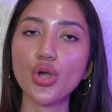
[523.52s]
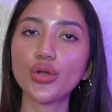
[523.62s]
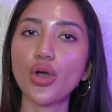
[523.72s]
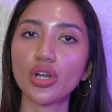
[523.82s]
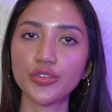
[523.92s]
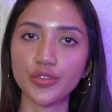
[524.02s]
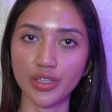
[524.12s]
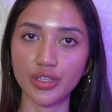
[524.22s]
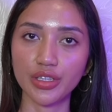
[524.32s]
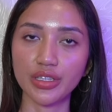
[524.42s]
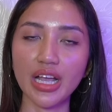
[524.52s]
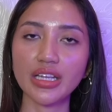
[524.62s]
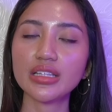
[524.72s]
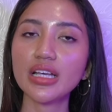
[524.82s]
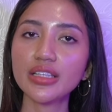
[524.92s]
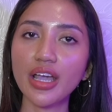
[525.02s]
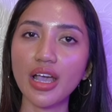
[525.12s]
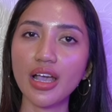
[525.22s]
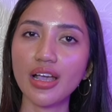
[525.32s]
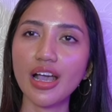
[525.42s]
John Oliver. Nah, dia tanya,
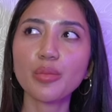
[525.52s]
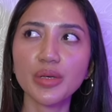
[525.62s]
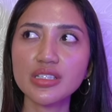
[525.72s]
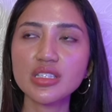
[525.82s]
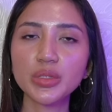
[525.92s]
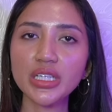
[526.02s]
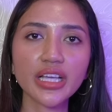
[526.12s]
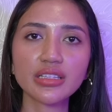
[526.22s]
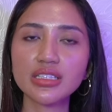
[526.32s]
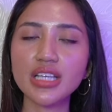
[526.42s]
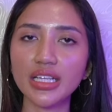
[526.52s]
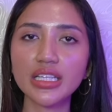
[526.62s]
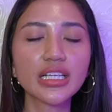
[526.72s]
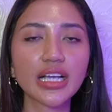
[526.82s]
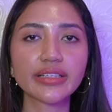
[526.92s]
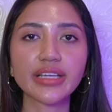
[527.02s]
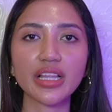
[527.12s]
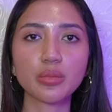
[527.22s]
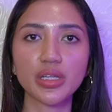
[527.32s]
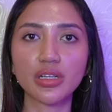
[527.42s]
apa sih sebenarnya yang terjadi dengan
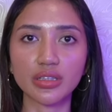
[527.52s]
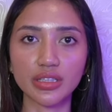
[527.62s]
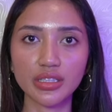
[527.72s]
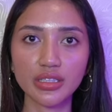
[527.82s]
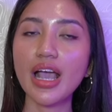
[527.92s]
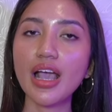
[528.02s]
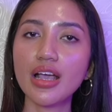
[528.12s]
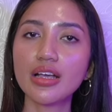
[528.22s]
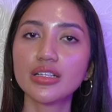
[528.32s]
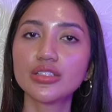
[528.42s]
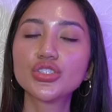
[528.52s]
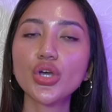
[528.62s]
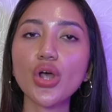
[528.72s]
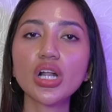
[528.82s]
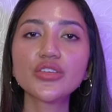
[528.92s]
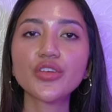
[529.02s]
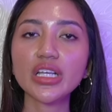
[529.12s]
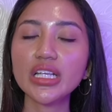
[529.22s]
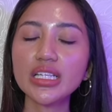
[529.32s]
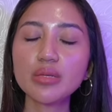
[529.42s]
Kate Middleton? Nah, John Oliver
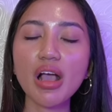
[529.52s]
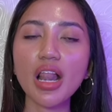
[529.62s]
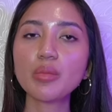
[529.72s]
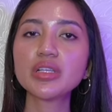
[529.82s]
ini malah